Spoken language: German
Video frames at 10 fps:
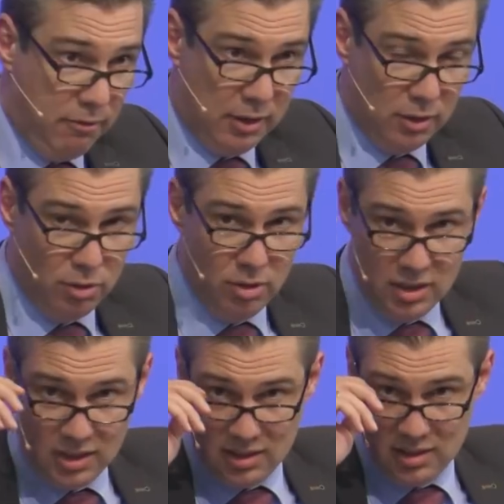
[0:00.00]

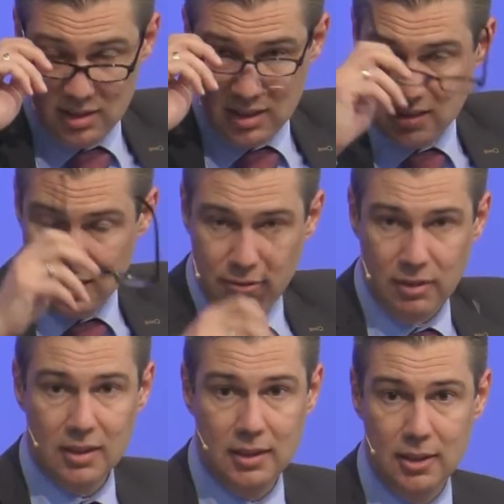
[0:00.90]
verkündigten das
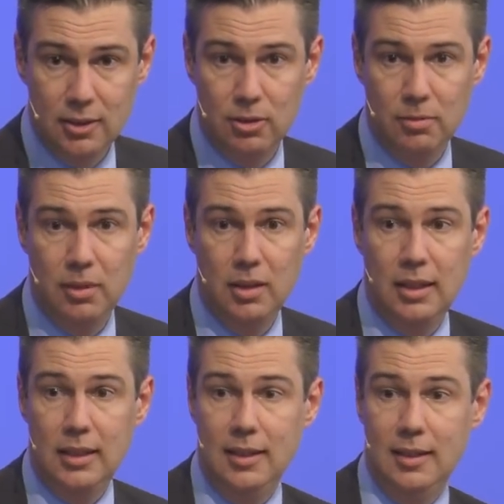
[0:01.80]
Evangelium
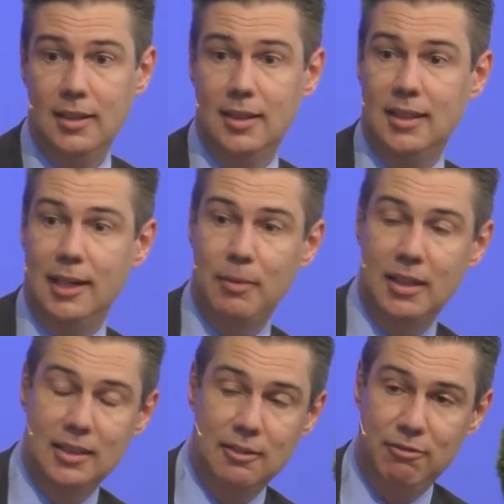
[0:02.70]
in der
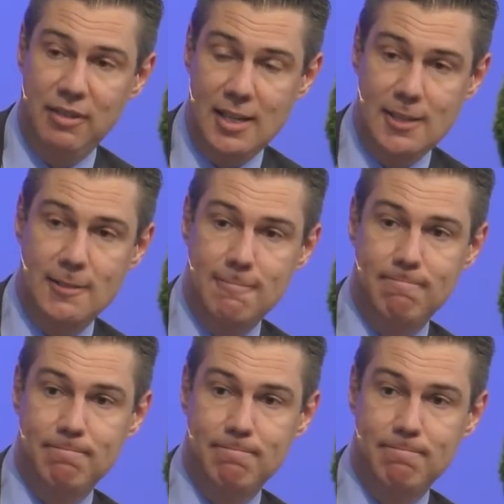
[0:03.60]
damaligen Welt.